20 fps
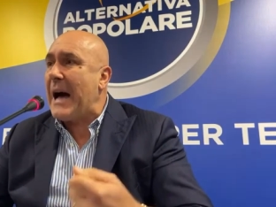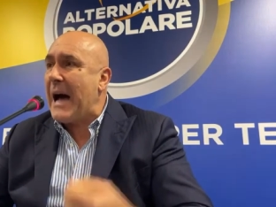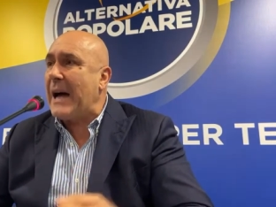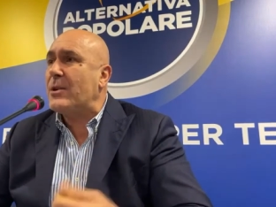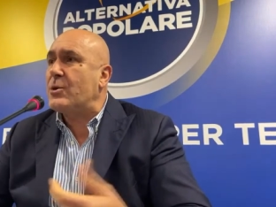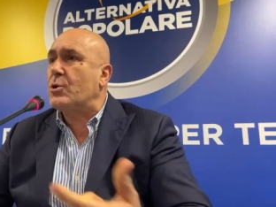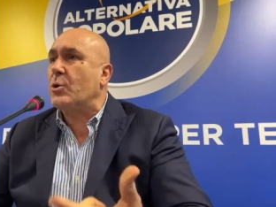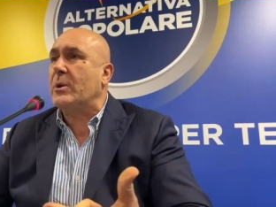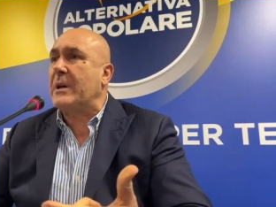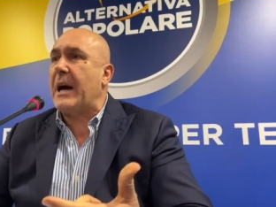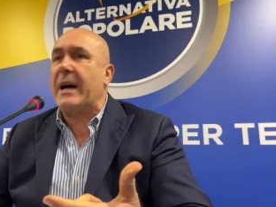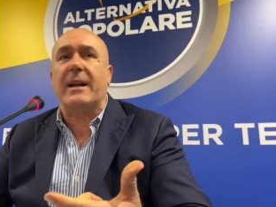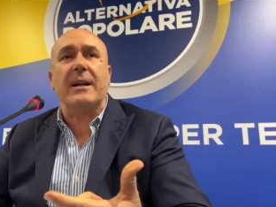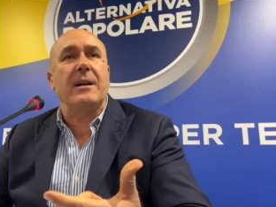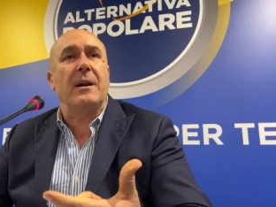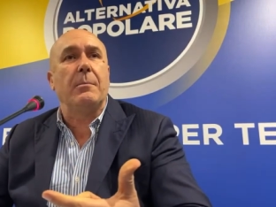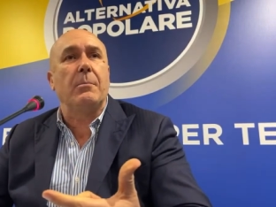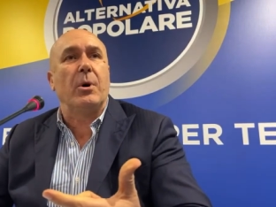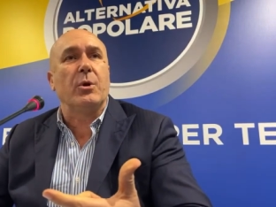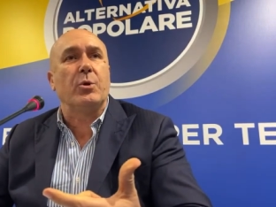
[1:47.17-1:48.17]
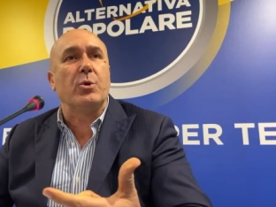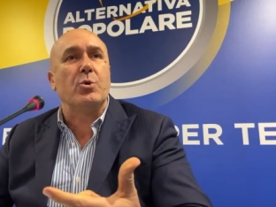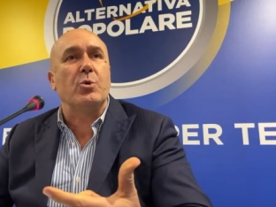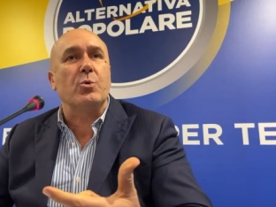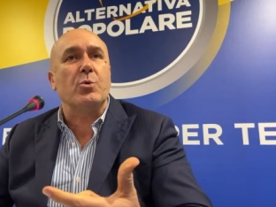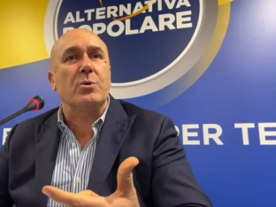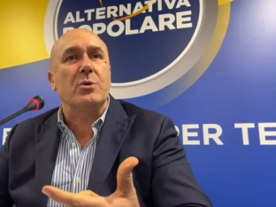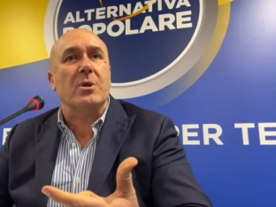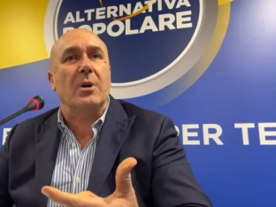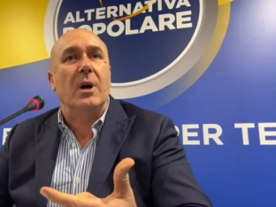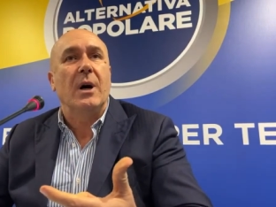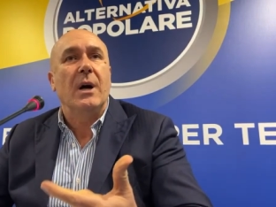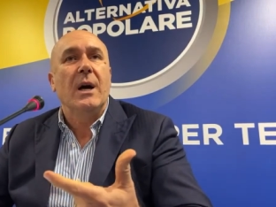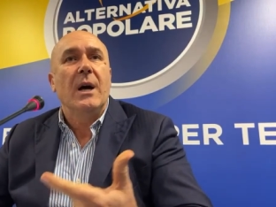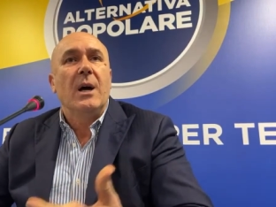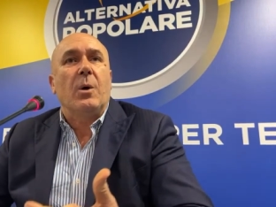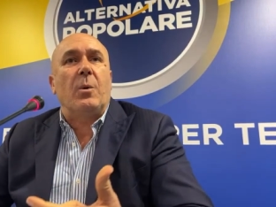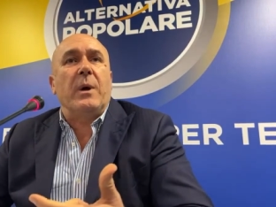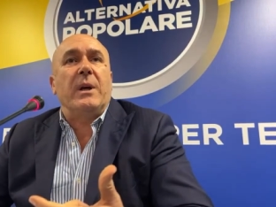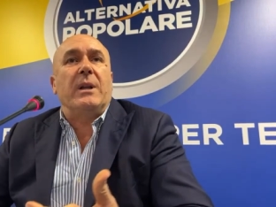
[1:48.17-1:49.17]
a giocare nel modo giusto.
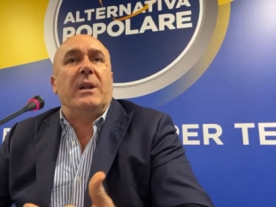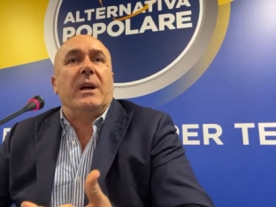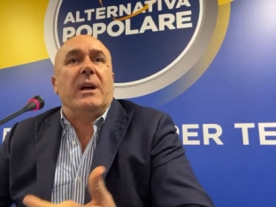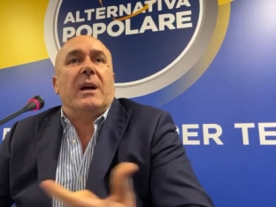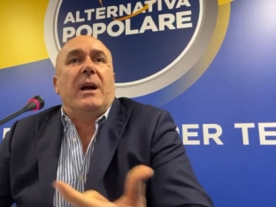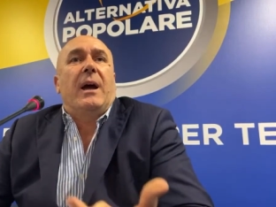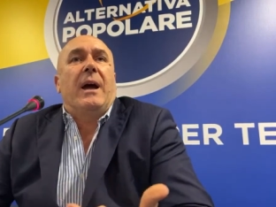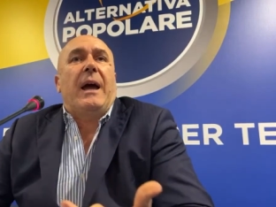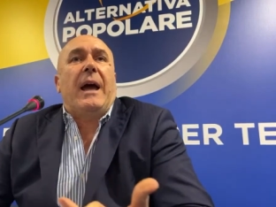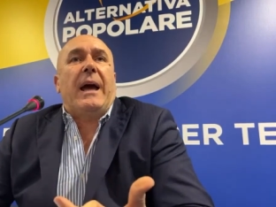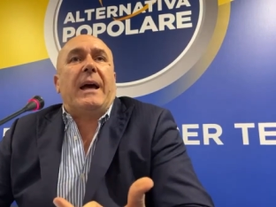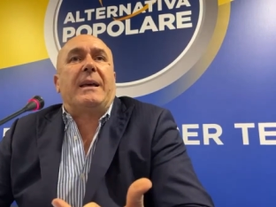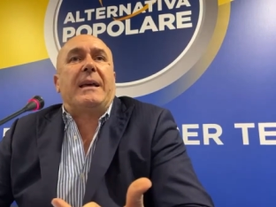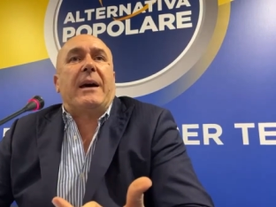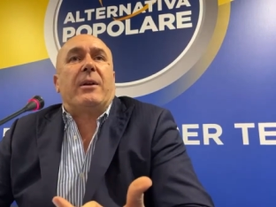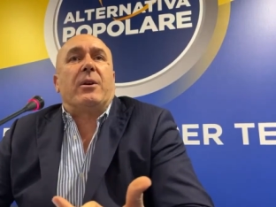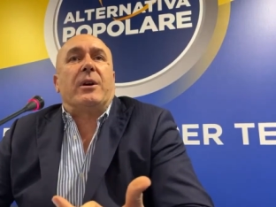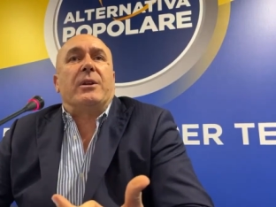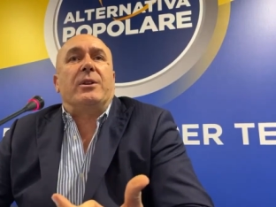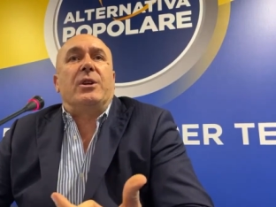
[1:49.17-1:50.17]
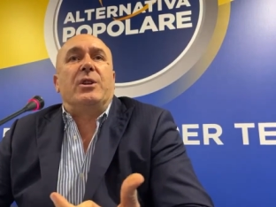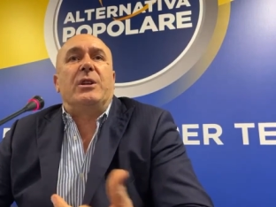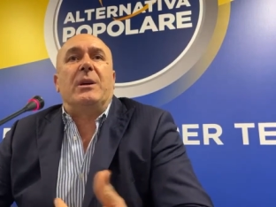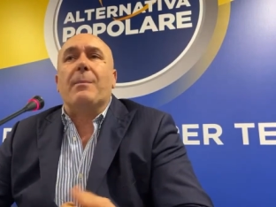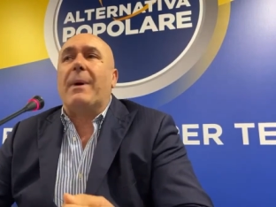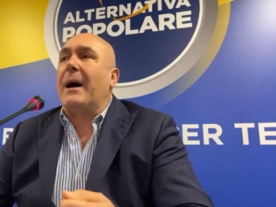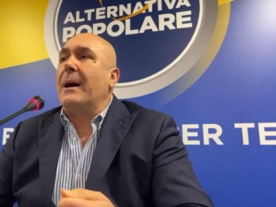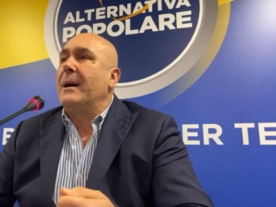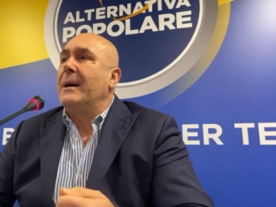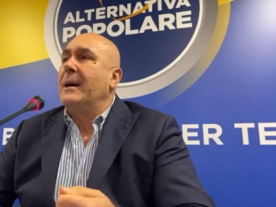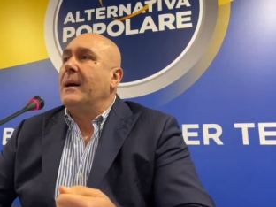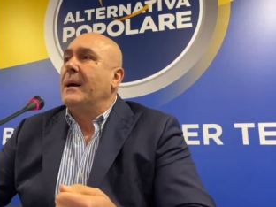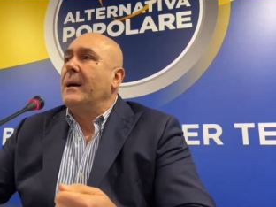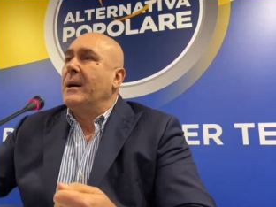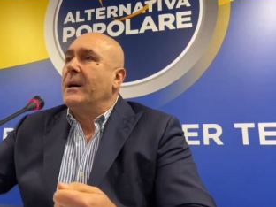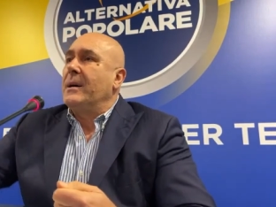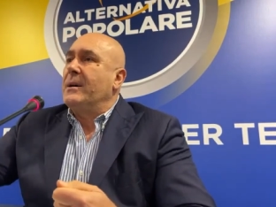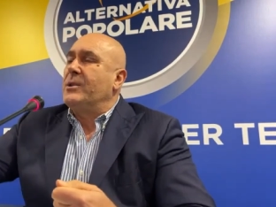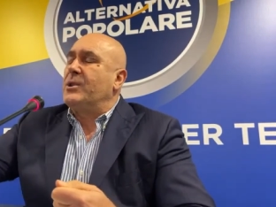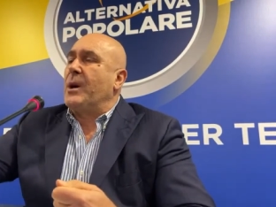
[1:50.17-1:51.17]
Quindi è chiaro che dici, ma
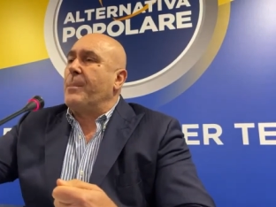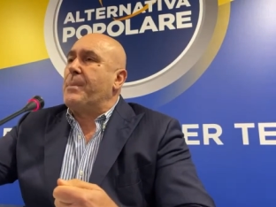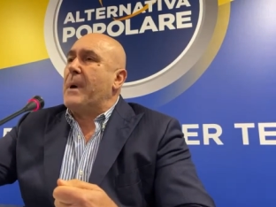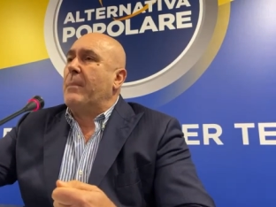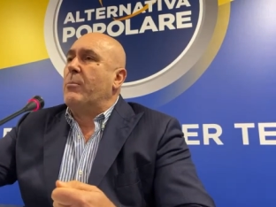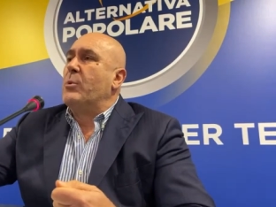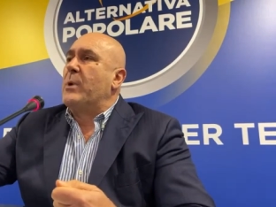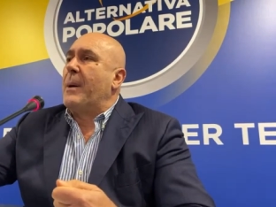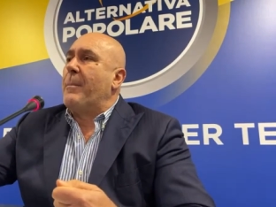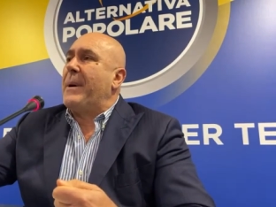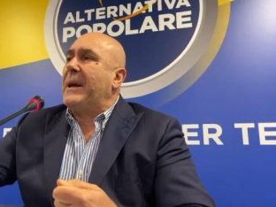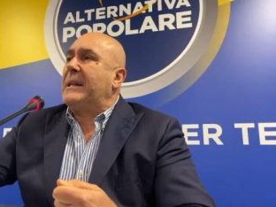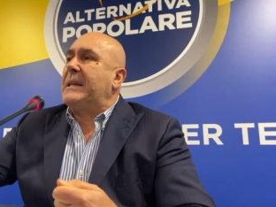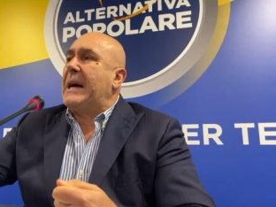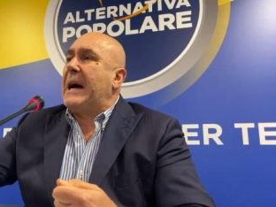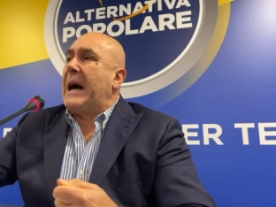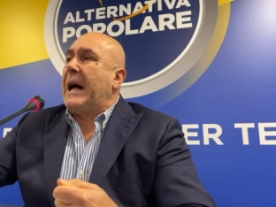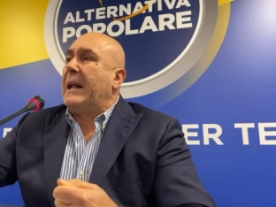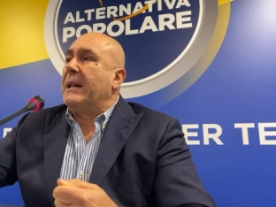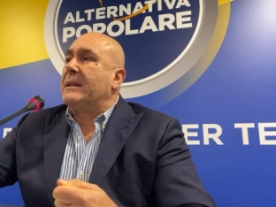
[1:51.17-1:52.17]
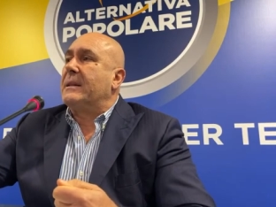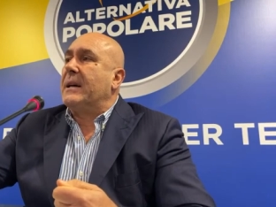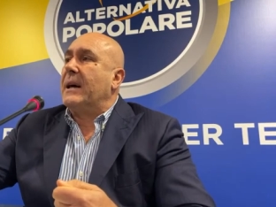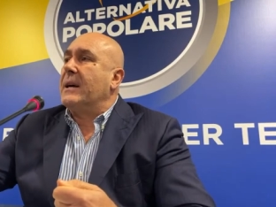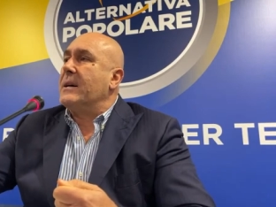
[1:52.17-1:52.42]
abbiamo una media alta.